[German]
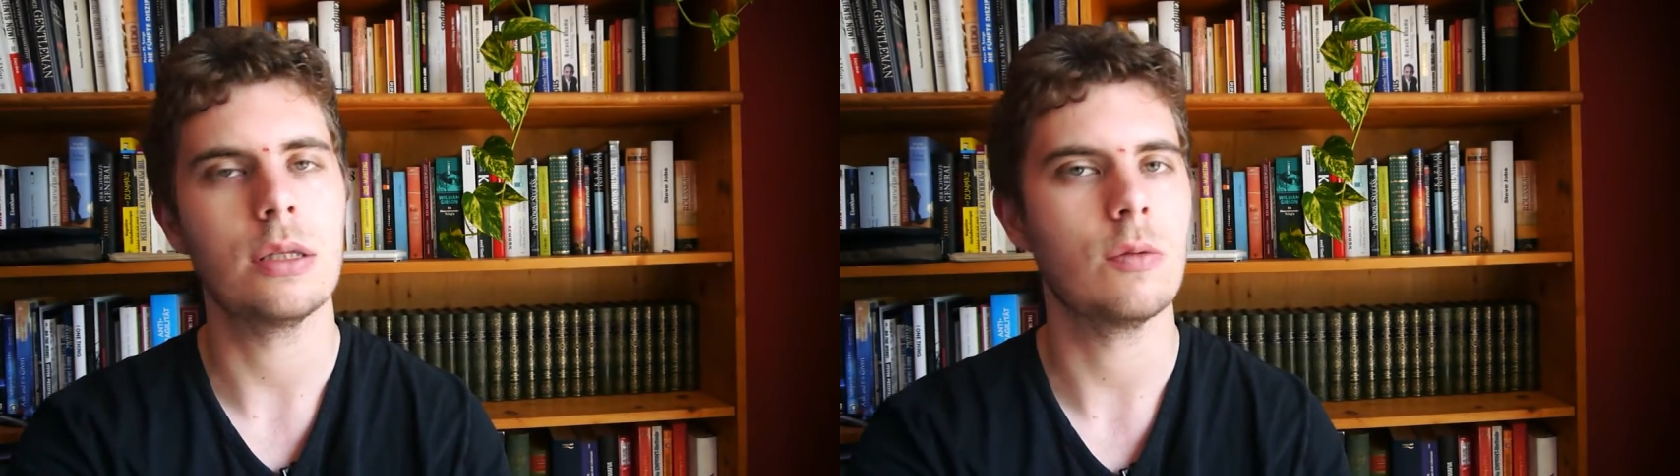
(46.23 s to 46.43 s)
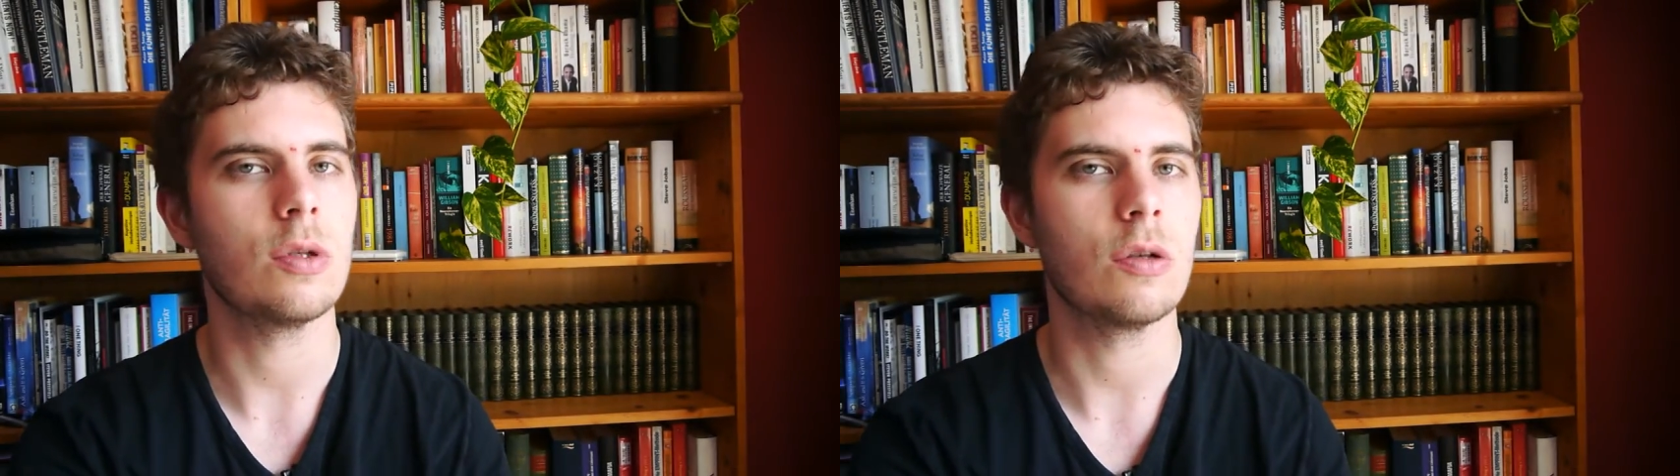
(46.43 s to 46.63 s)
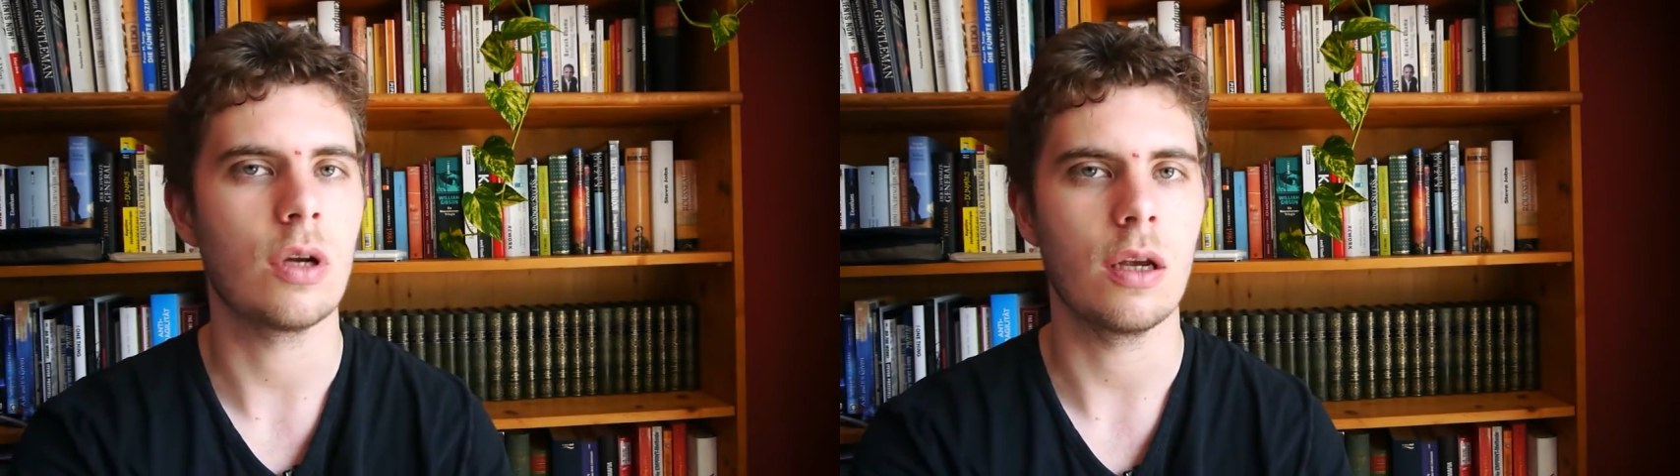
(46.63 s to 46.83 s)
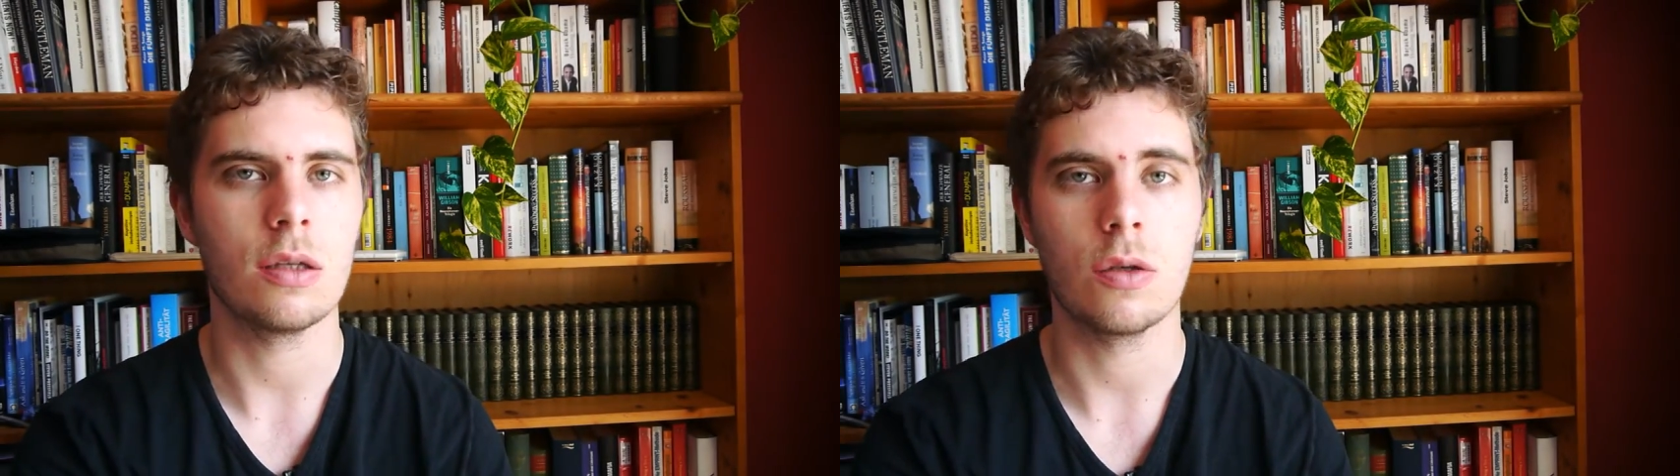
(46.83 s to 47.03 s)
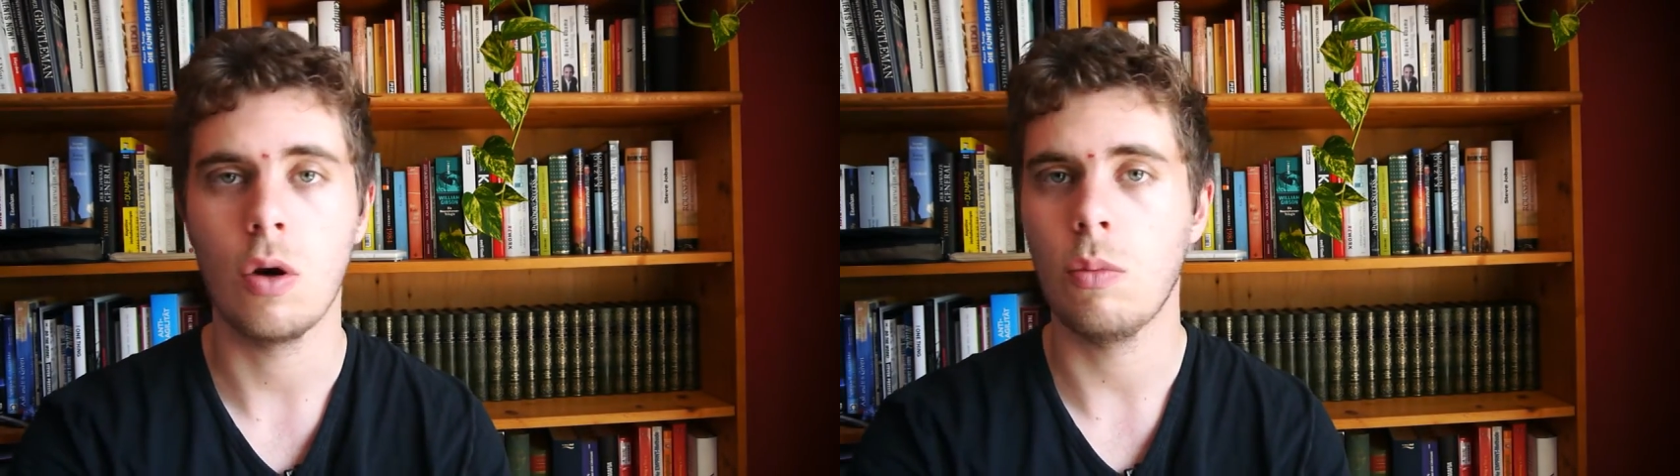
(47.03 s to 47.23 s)

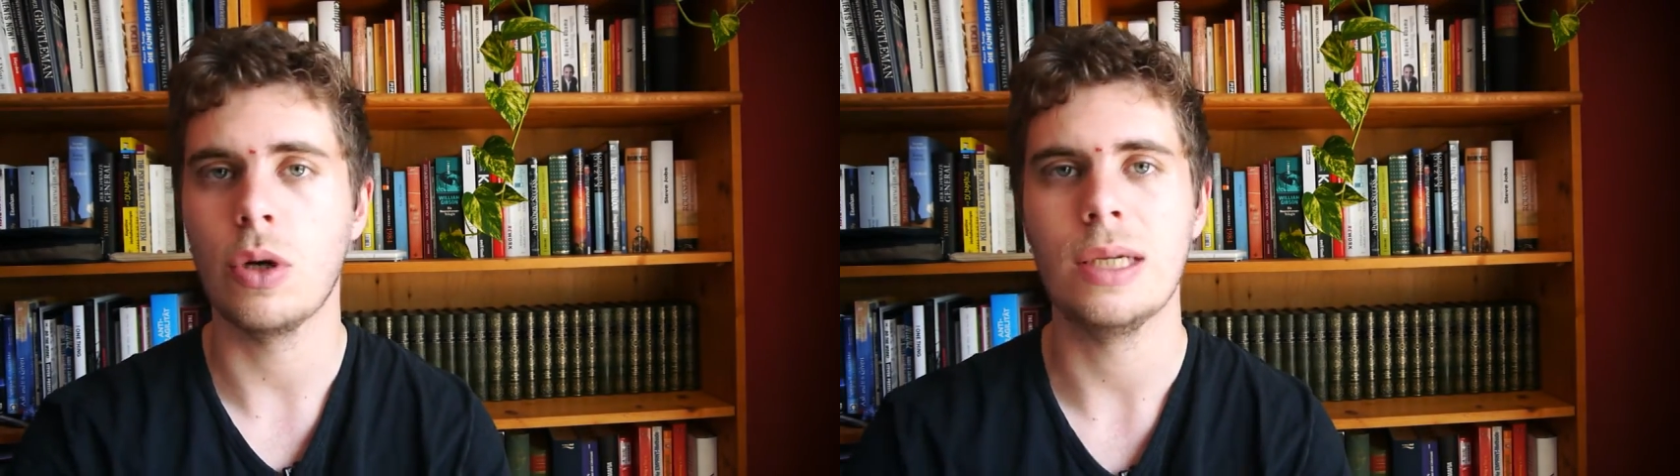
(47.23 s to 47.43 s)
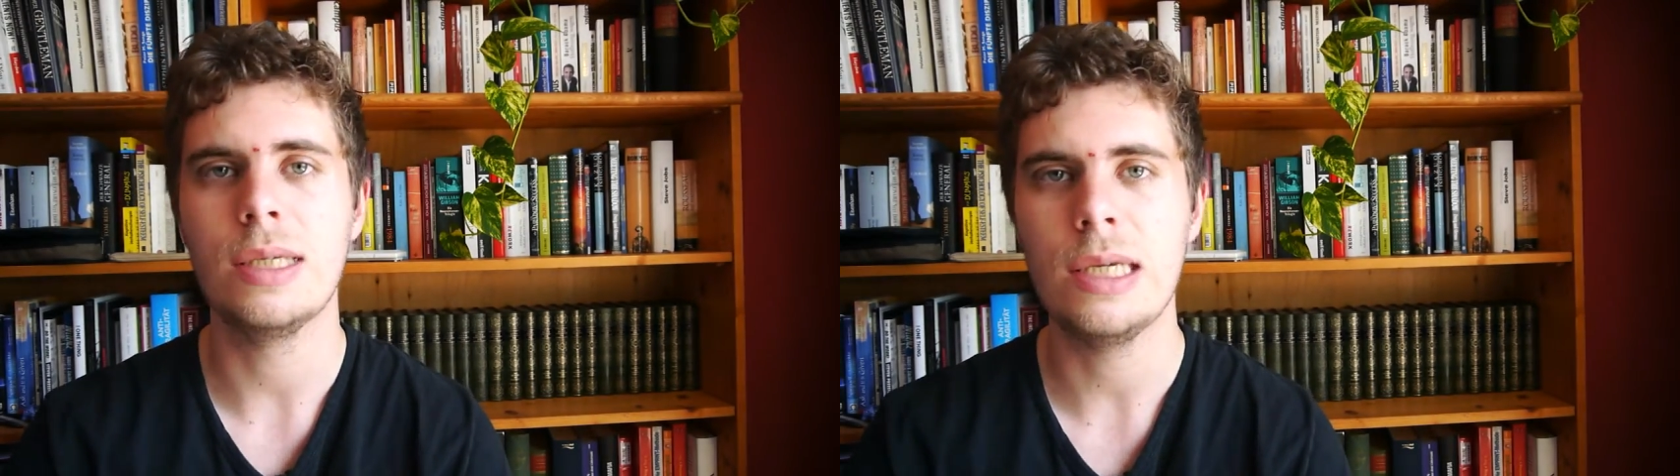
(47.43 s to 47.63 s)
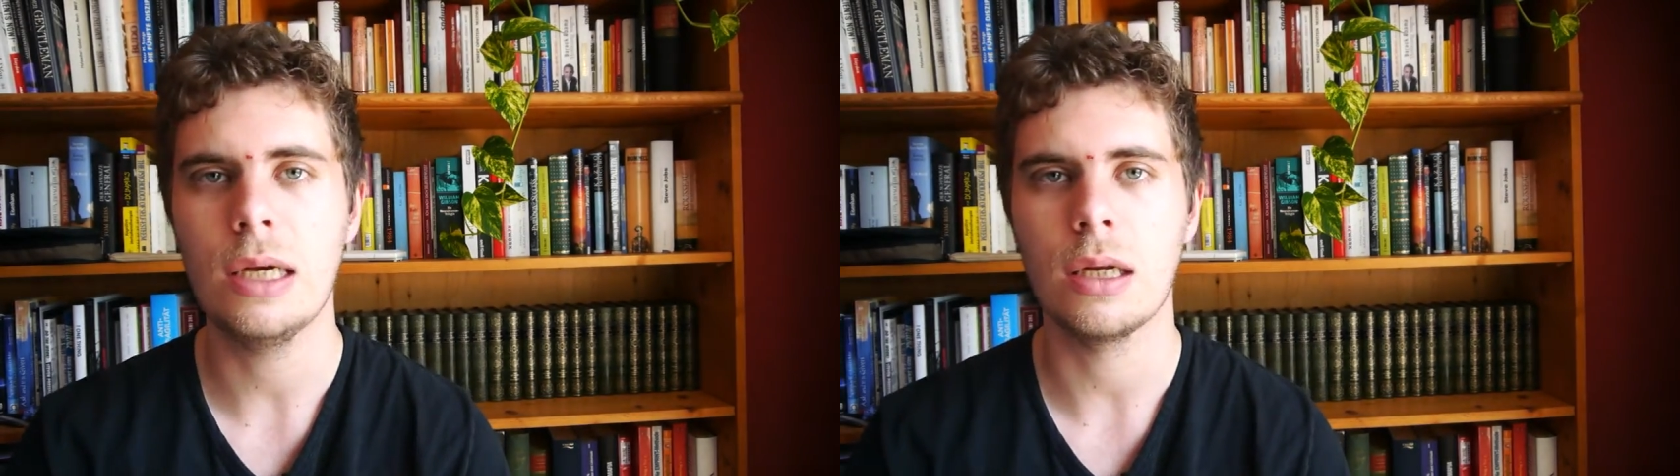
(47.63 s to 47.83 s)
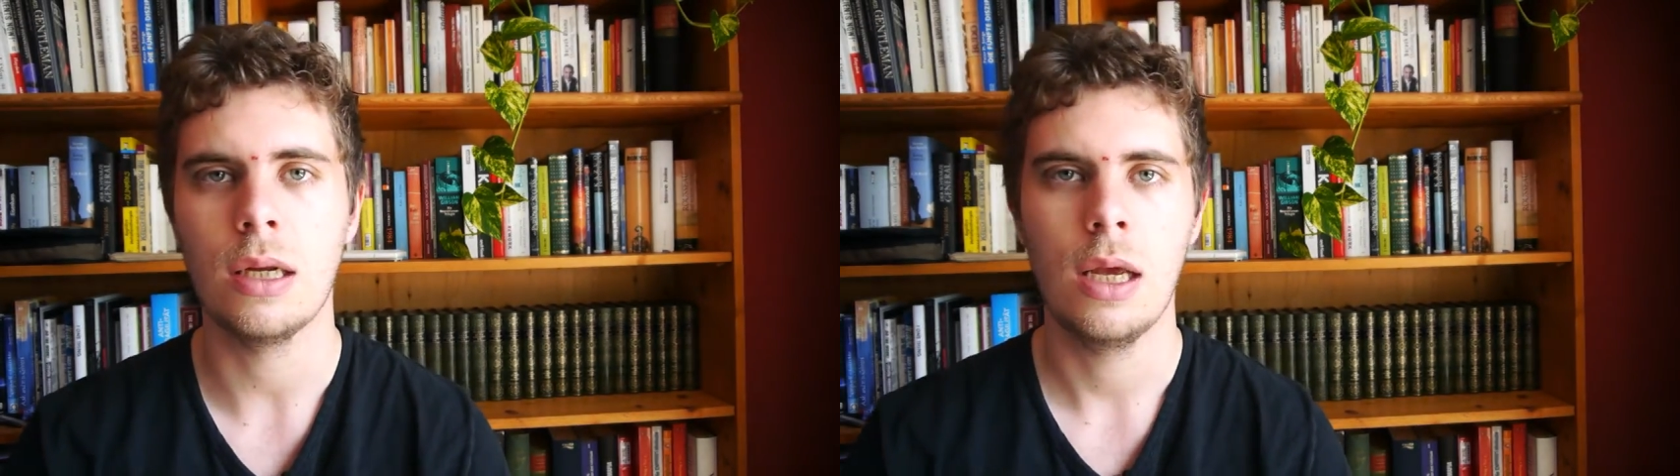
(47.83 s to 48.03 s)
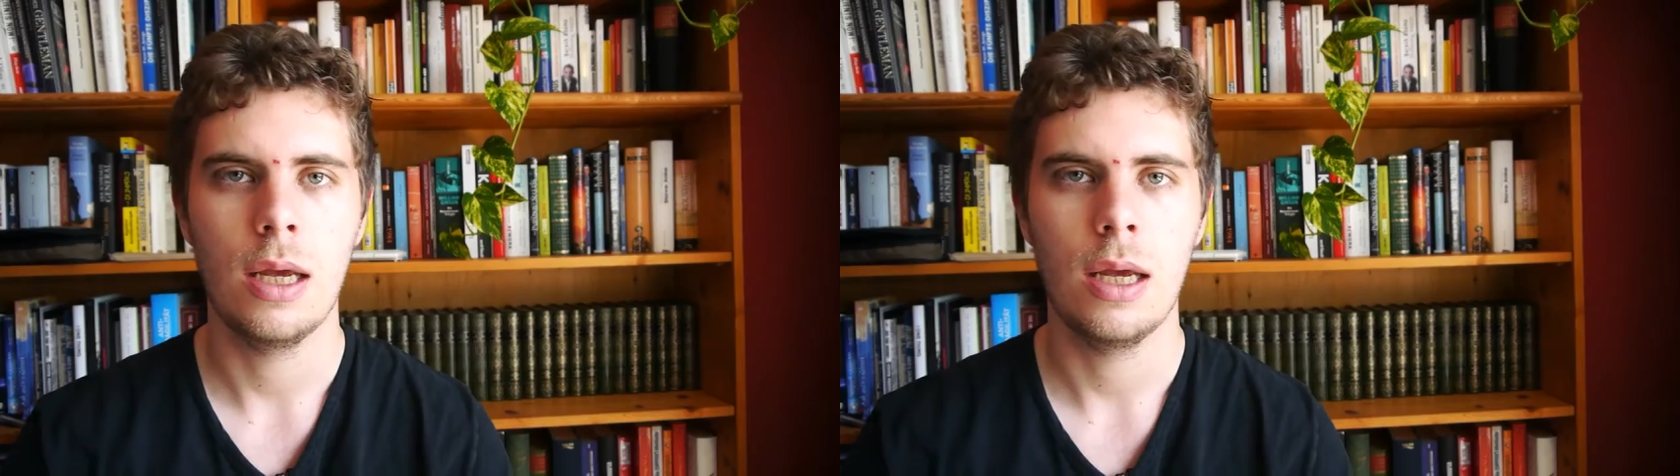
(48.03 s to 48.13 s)
zuzugehen, zu kommunizieren,